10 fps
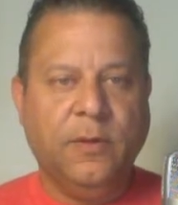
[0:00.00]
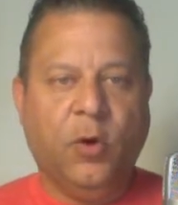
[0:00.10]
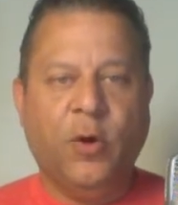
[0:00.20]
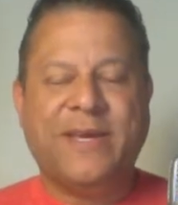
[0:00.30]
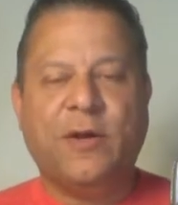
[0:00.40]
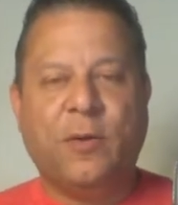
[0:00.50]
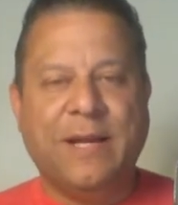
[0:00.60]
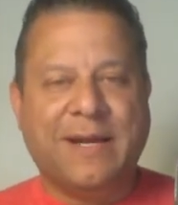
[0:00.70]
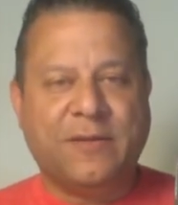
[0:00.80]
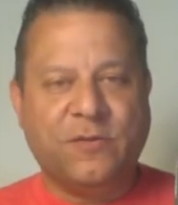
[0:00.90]
Hoy quiero
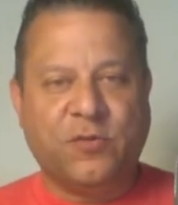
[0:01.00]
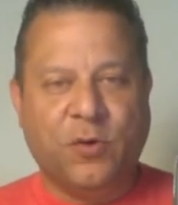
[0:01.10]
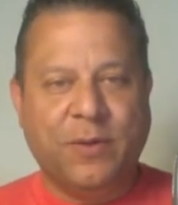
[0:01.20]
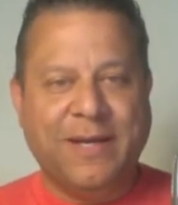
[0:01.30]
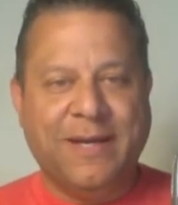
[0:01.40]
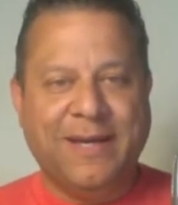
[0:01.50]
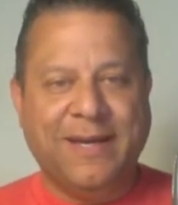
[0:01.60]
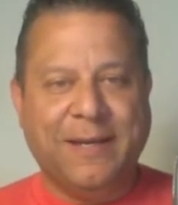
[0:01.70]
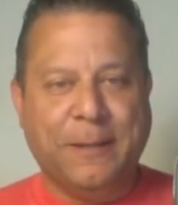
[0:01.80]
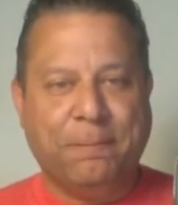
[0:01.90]
hablar
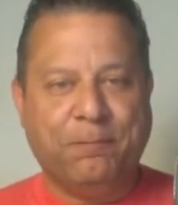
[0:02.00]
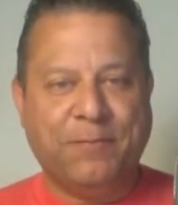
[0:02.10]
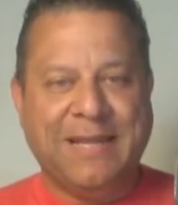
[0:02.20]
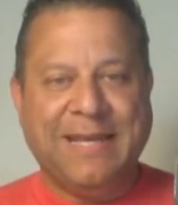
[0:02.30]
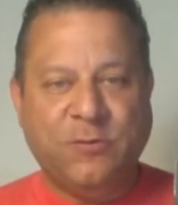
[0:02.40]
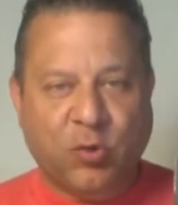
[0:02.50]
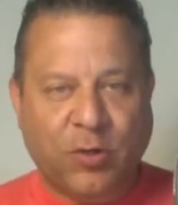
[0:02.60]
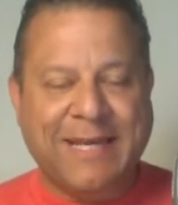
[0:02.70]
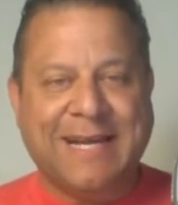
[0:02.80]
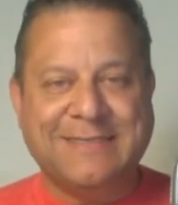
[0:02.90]
sobre la
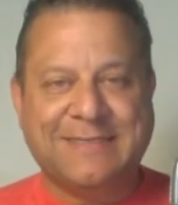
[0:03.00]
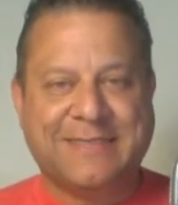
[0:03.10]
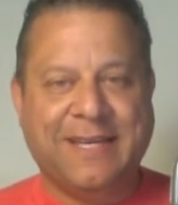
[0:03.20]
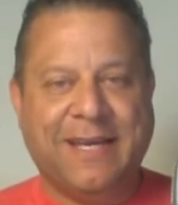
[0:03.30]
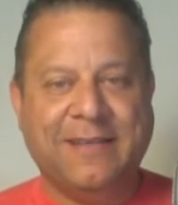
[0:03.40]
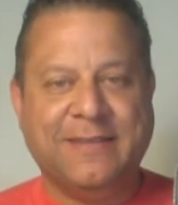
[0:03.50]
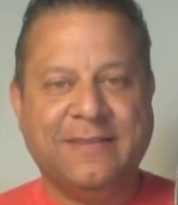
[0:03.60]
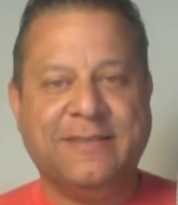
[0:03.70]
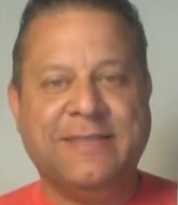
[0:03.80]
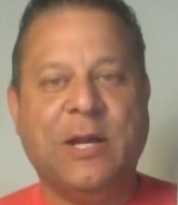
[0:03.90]
intolerancia
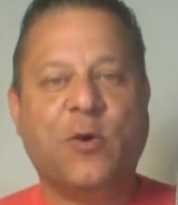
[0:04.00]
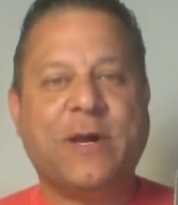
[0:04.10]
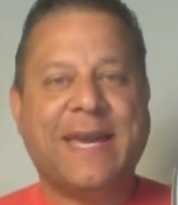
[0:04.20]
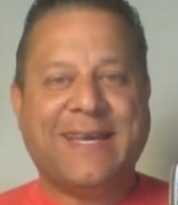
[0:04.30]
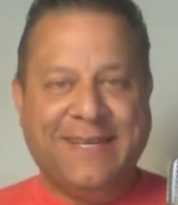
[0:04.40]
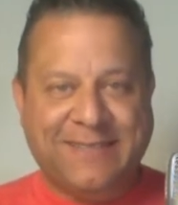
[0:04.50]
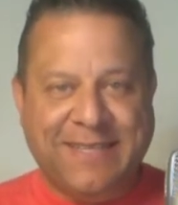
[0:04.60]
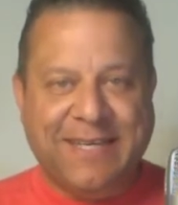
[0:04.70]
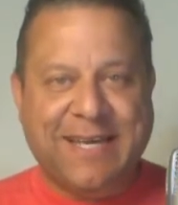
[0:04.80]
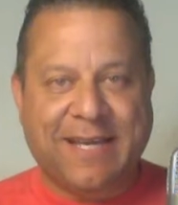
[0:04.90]
de los que
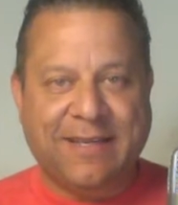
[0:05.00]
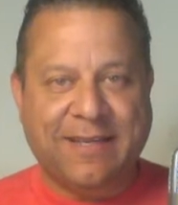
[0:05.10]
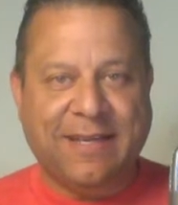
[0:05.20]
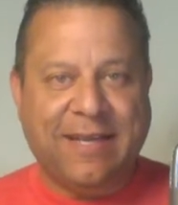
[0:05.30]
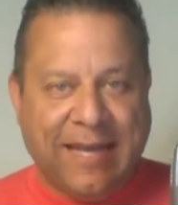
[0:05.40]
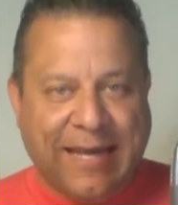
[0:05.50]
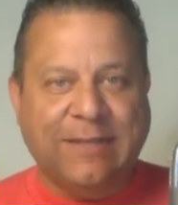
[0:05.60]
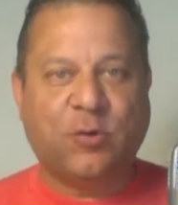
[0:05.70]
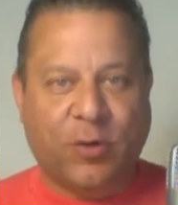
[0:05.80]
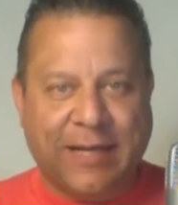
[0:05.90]
critican la
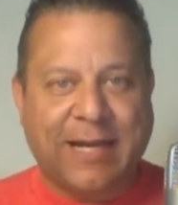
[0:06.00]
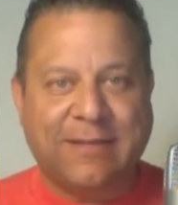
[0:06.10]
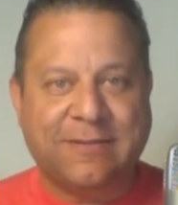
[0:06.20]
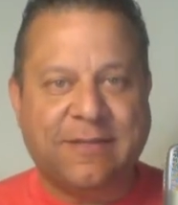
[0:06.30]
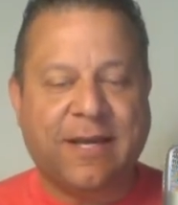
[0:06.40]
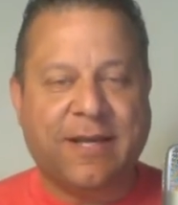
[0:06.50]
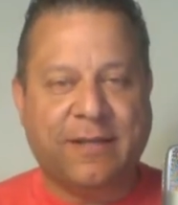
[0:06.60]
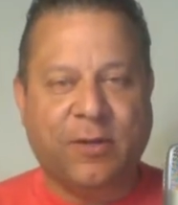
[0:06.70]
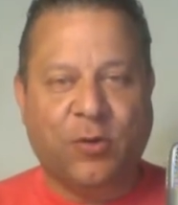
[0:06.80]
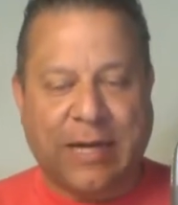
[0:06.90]
intolerancia
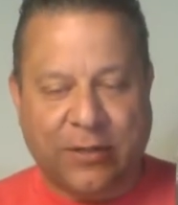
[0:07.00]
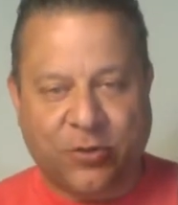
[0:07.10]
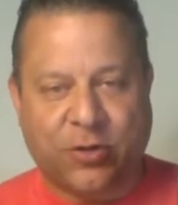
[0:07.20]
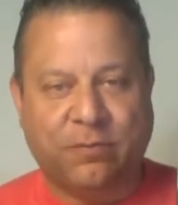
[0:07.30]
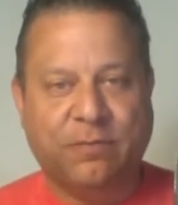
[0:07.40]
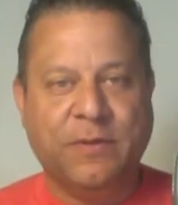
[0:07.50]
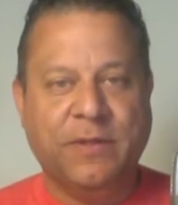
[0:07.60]
de Donald Trump.